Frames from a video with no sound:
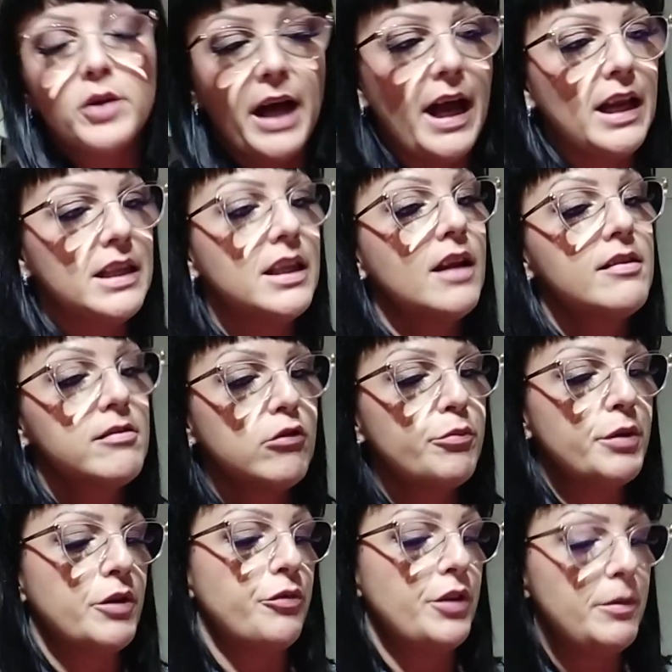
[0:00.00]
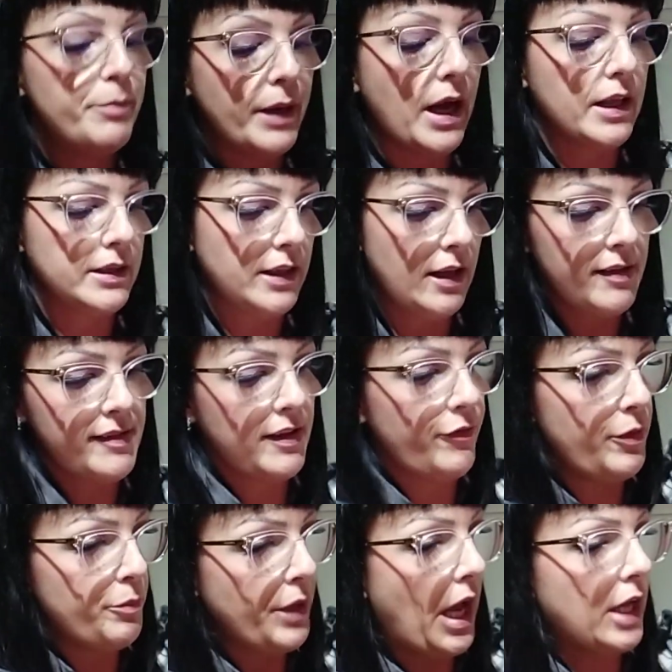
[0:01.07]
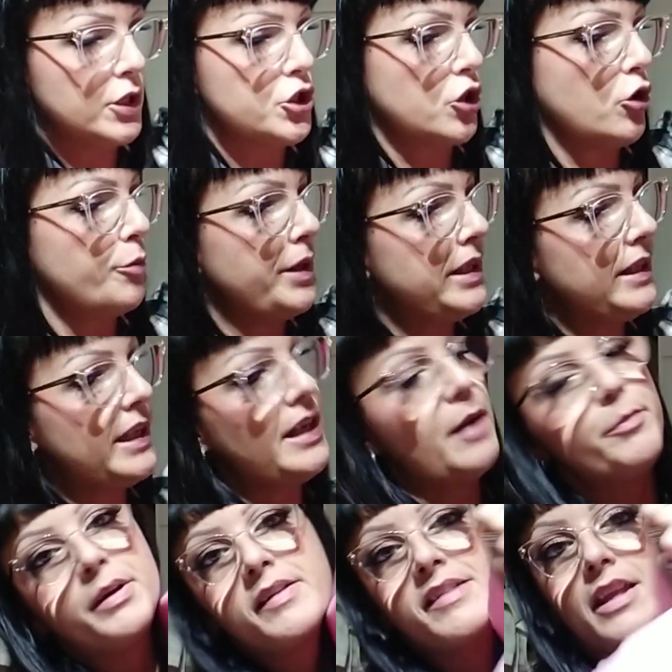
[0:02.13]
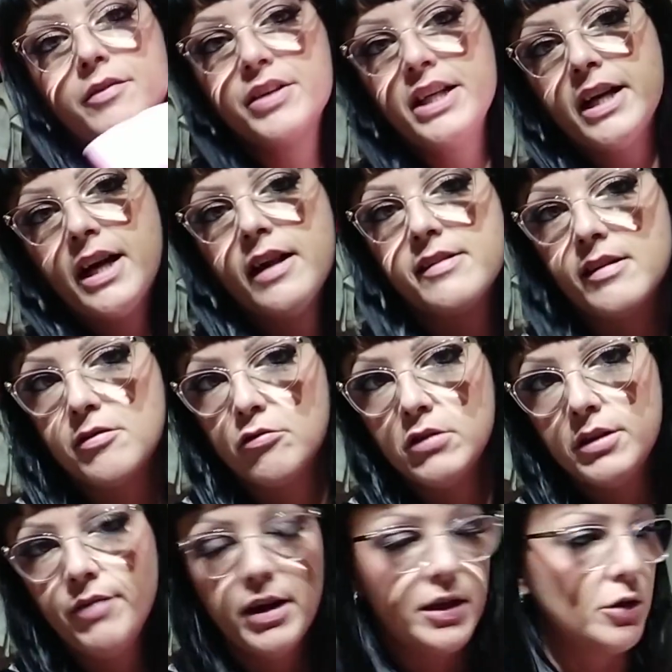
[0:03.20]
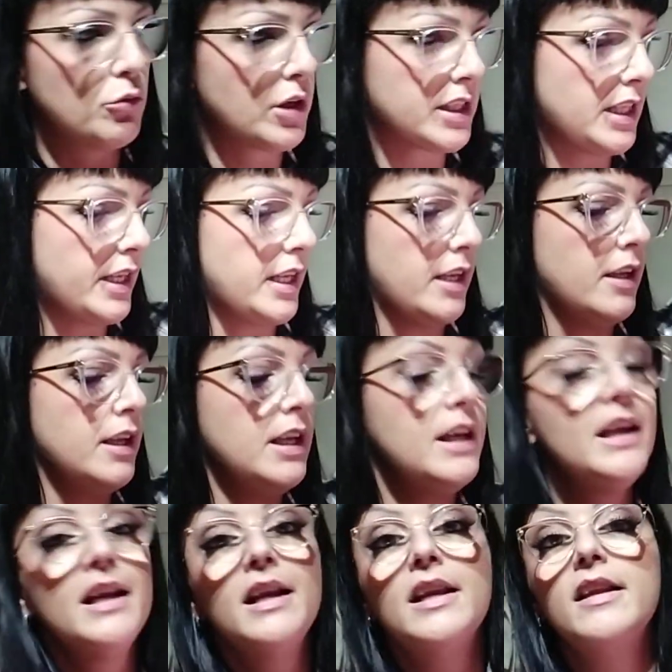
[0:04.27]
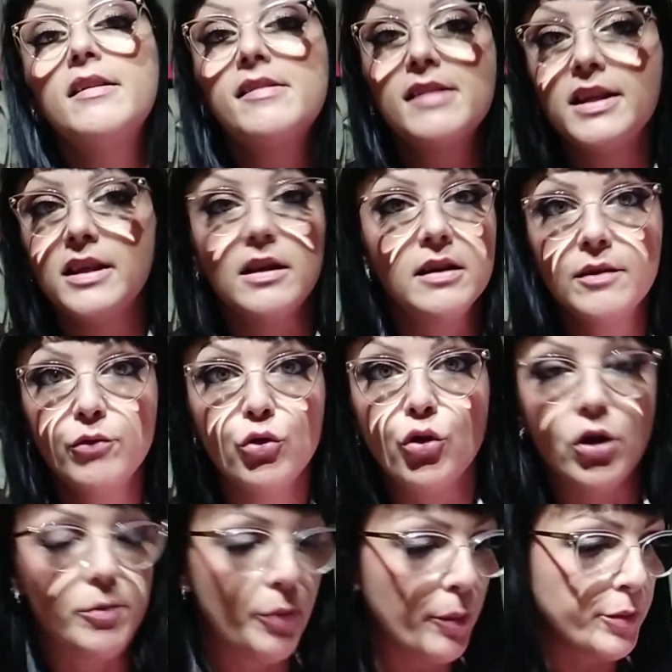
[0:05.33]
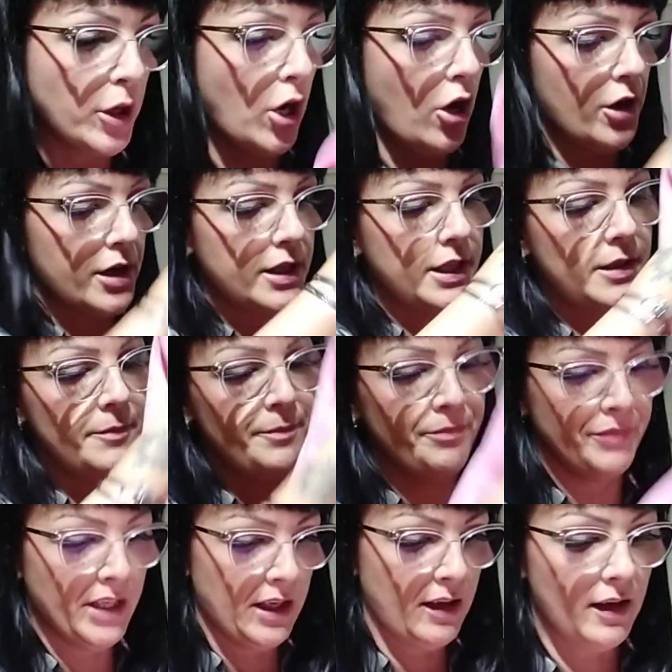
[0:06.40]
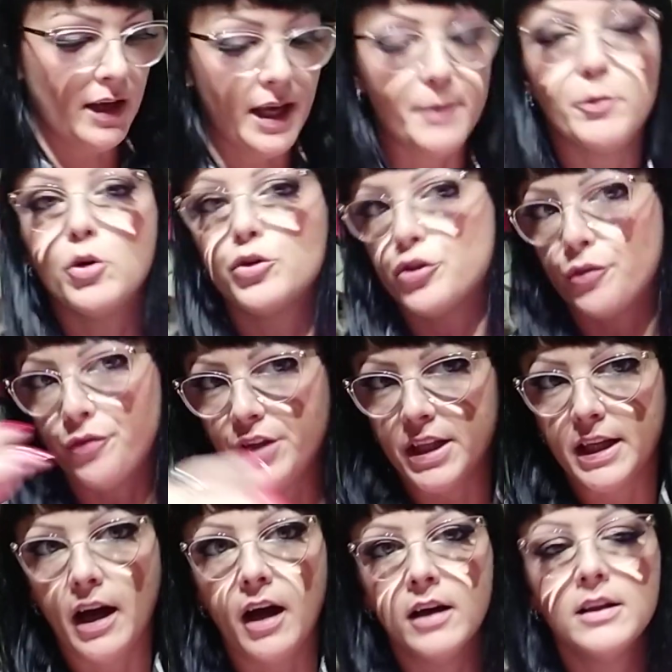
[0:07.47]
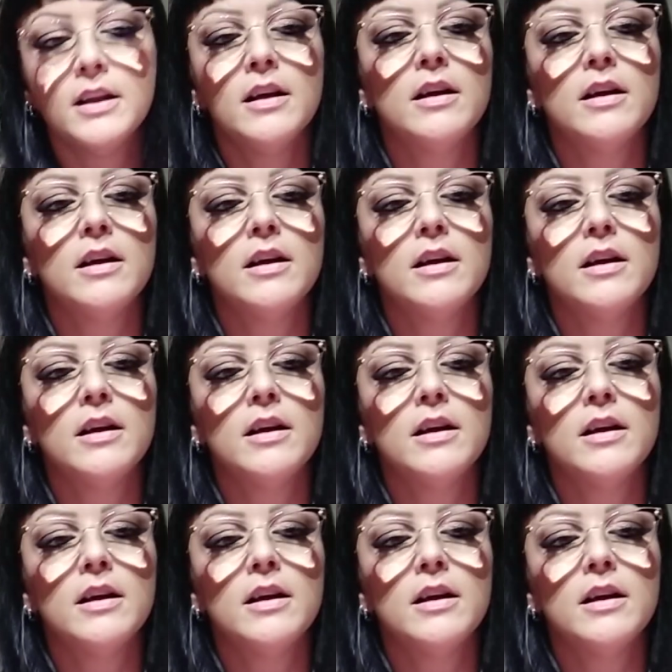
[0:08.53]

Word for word: calda, super felpata, se vi piace come idea per starvene a casa sul divano a guardare le serie tv con i popcorn, è molto figa.